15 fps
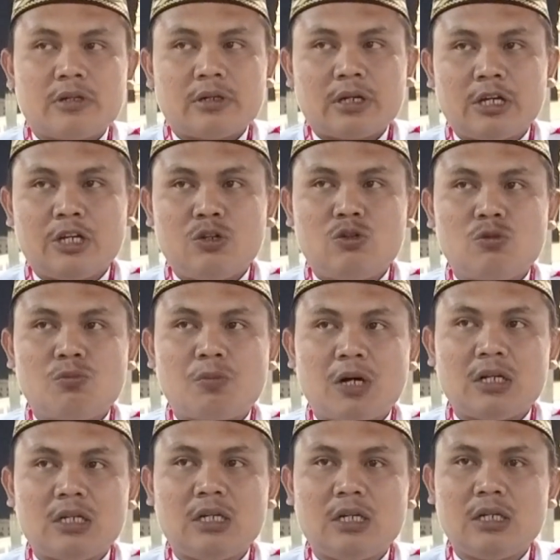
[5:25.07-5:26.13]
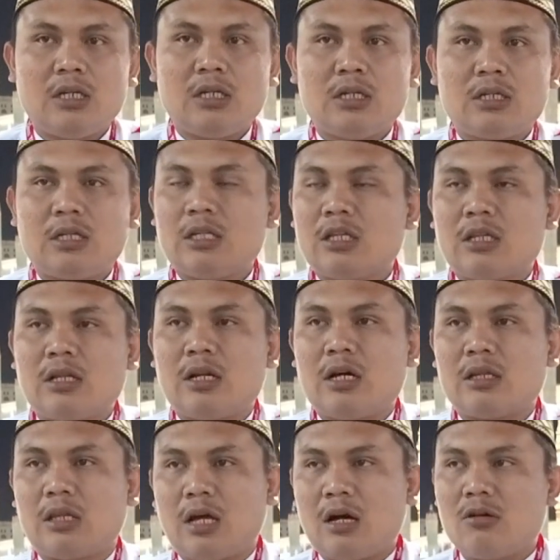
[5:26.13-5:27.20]
kehidupan ini kita
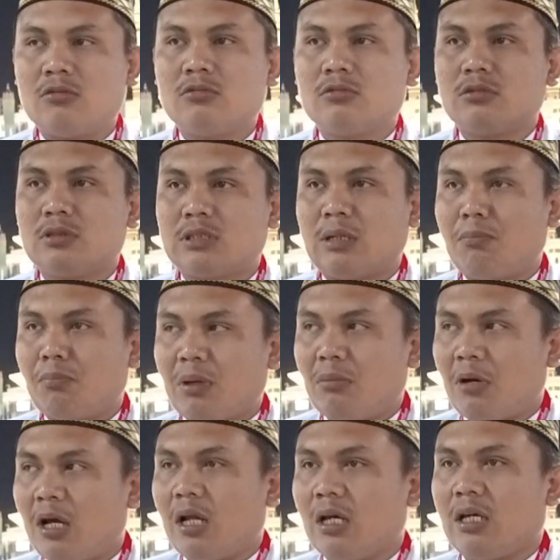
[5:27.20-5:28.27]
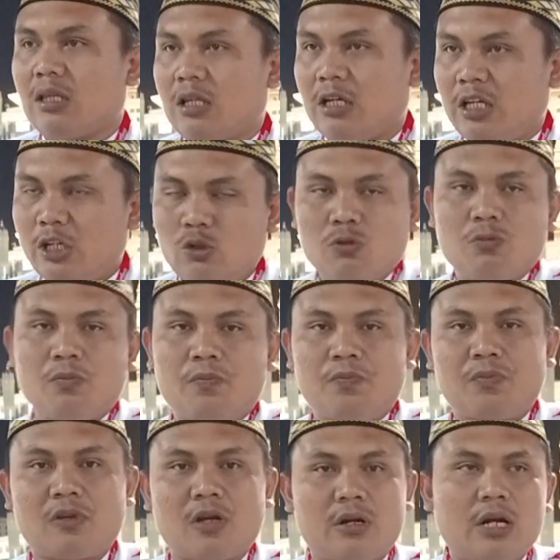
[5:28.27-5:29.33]
tidak tahu sampai mana kita hidup
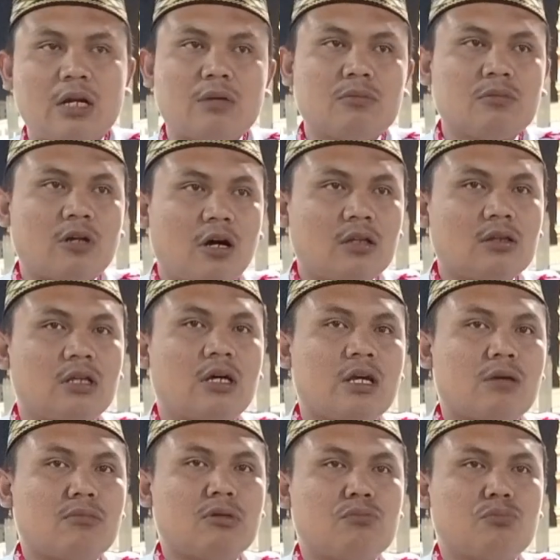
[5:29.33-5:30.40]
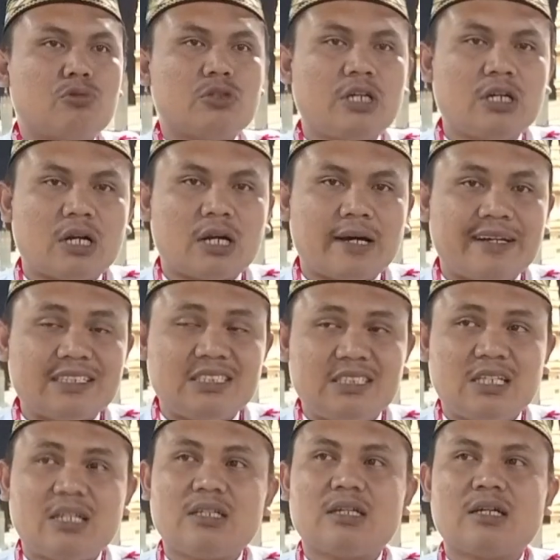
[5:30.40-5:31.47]
dan Allah yang mempunyai
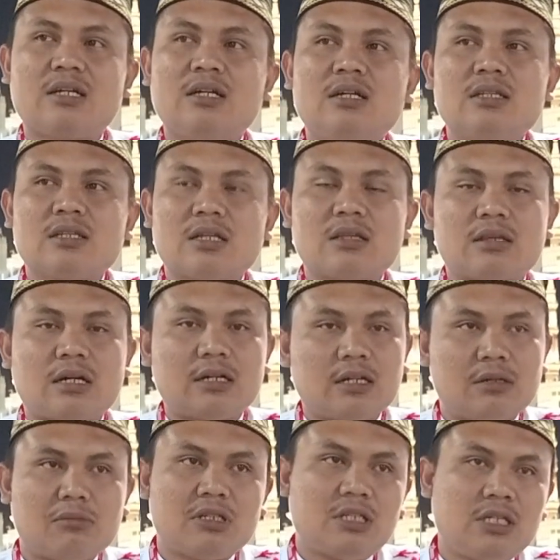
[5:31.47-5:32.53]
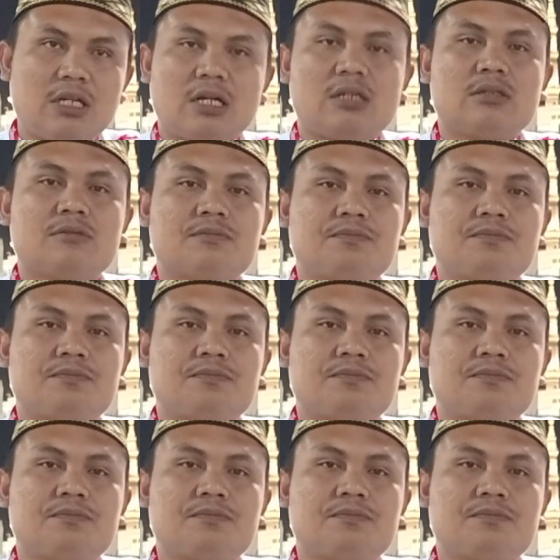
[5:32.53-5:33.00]
rahasianya tentang kematian.